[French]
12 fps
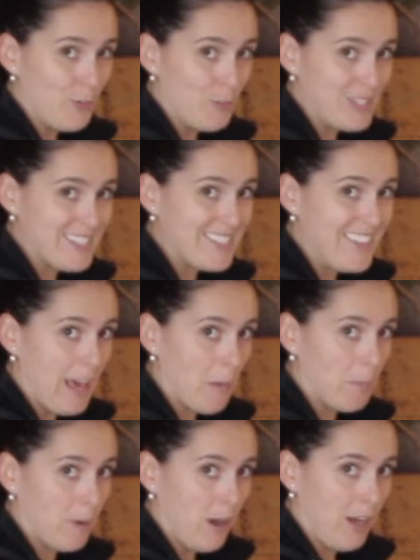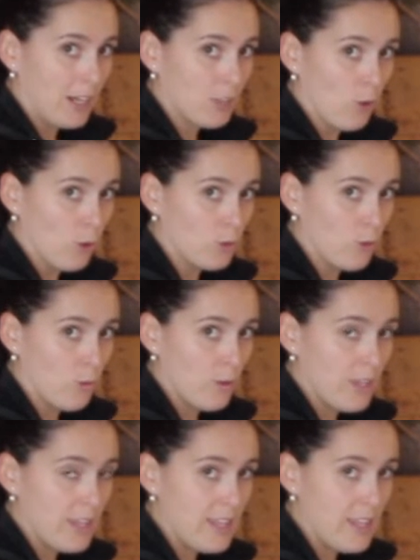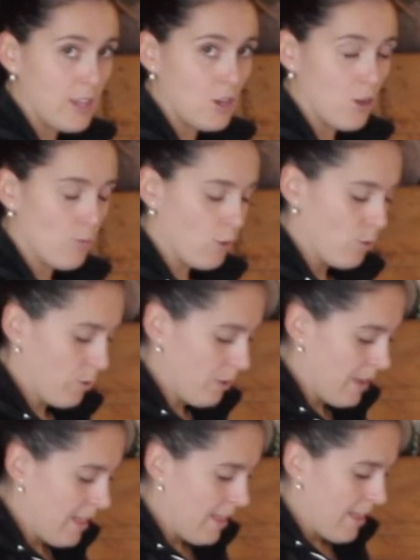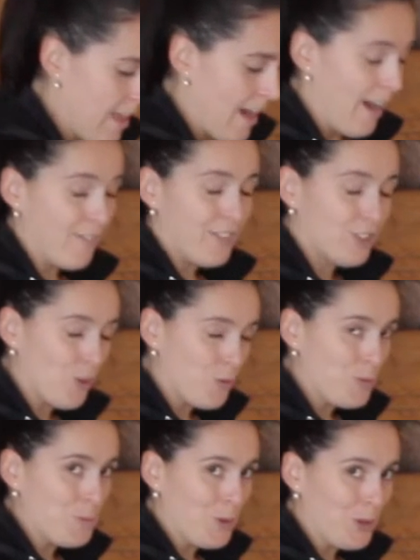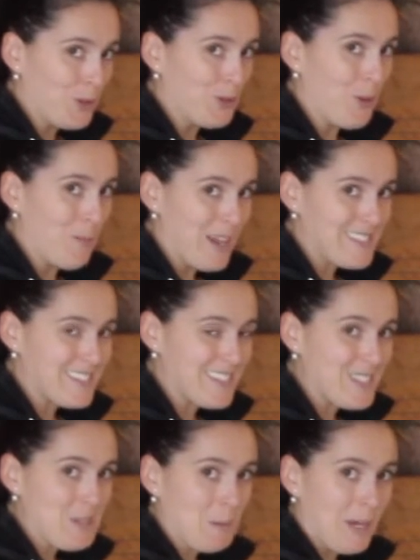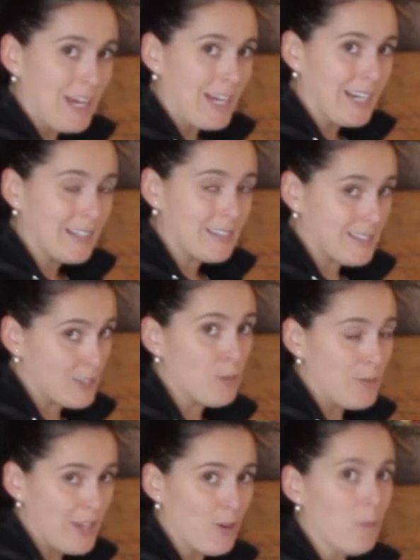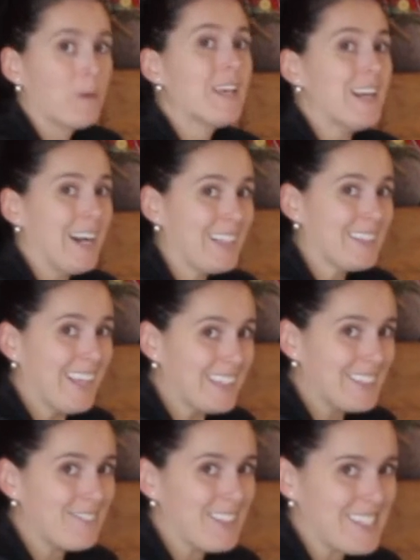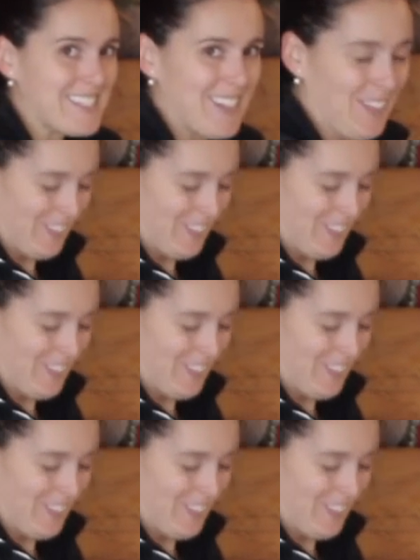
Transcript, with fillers: petits gaps entre ton dos et le mur. En fait, on ne veut pas que ton bassin soit, en, si bien compris, en antéversion.